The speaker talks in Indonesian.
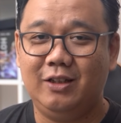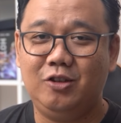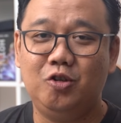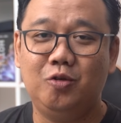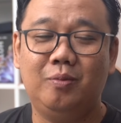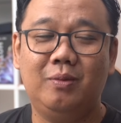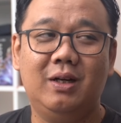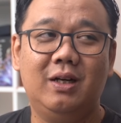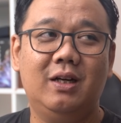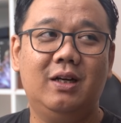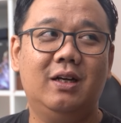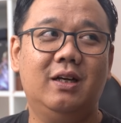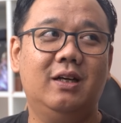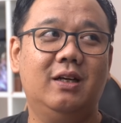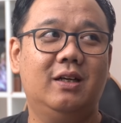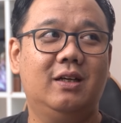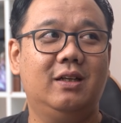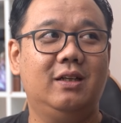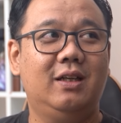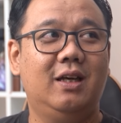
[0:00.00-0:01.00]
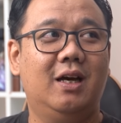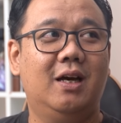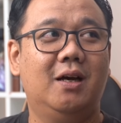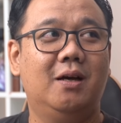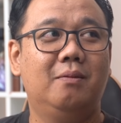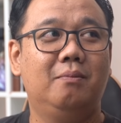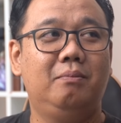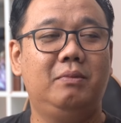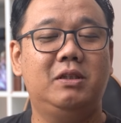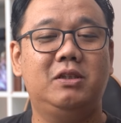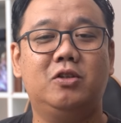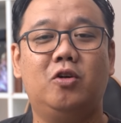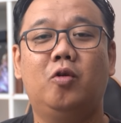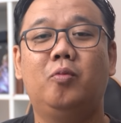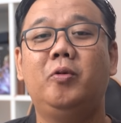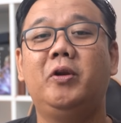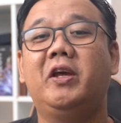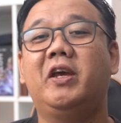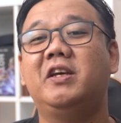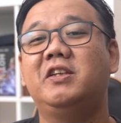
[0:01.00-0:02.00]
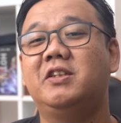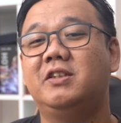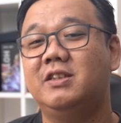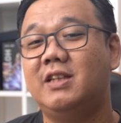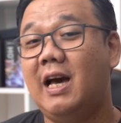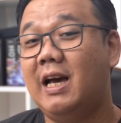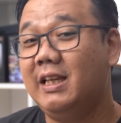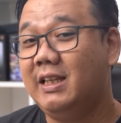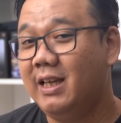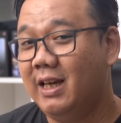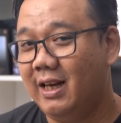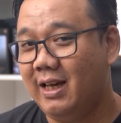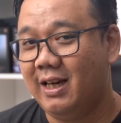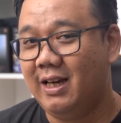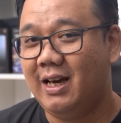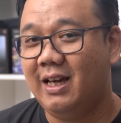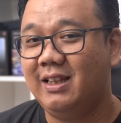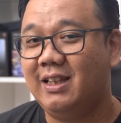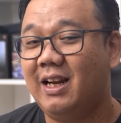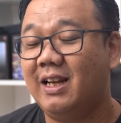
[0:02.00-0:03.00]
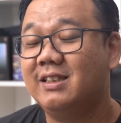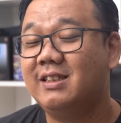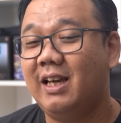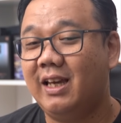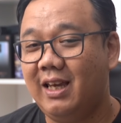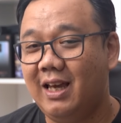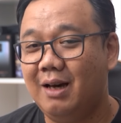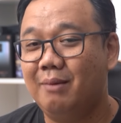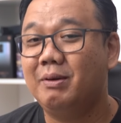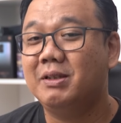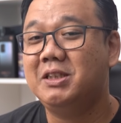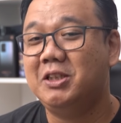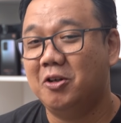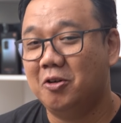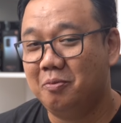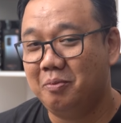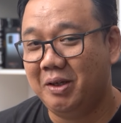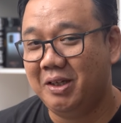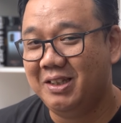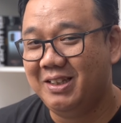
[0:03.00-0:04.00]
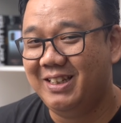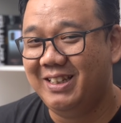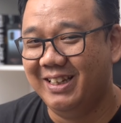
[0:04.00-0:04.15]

ya, cuma ya miscommunication aja lah antara saya sama Xiaomi.